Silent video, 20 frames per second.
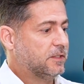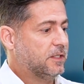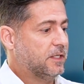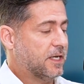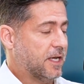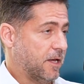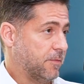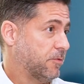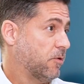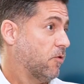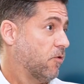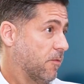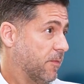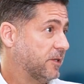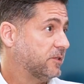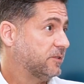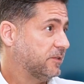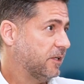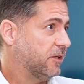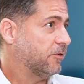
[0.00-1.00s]
E na época o
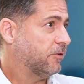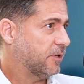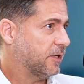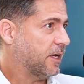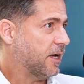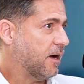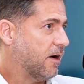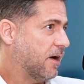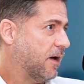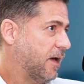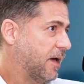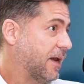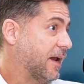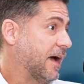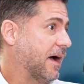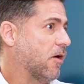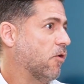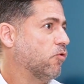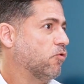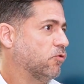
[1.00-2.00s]
comércio exterior era, era
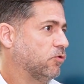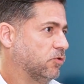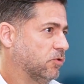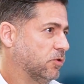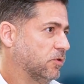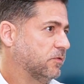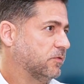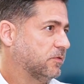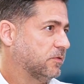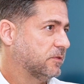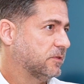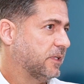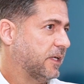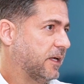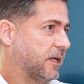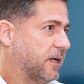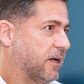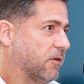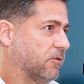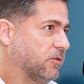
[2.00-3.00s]
algo novo,
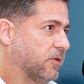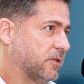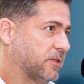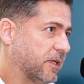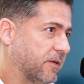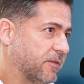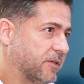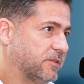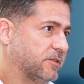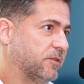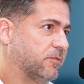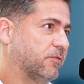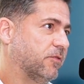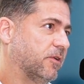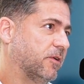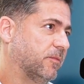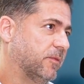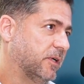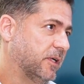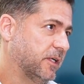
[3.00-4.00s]
né? Era algo que estava se
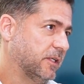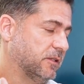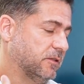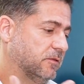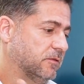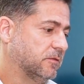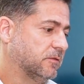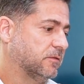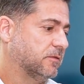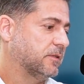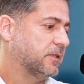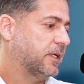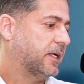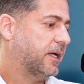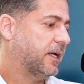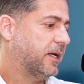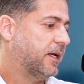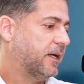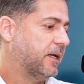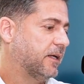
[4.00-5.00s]
formando,
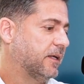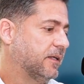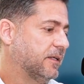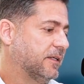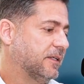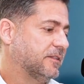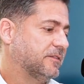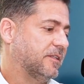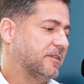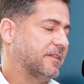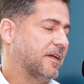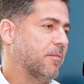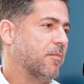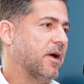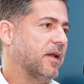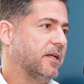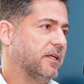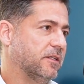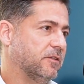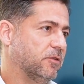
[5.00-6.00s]
é, se
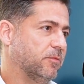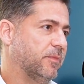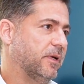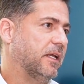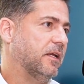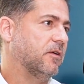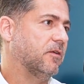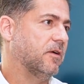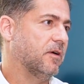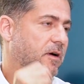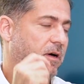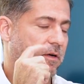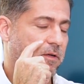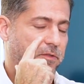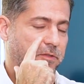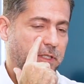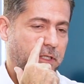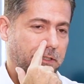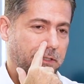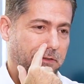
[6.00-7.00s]
trabalhando melhor, ou
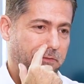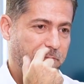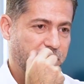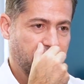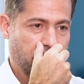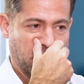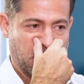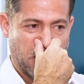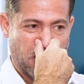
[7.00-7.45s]
seja, foi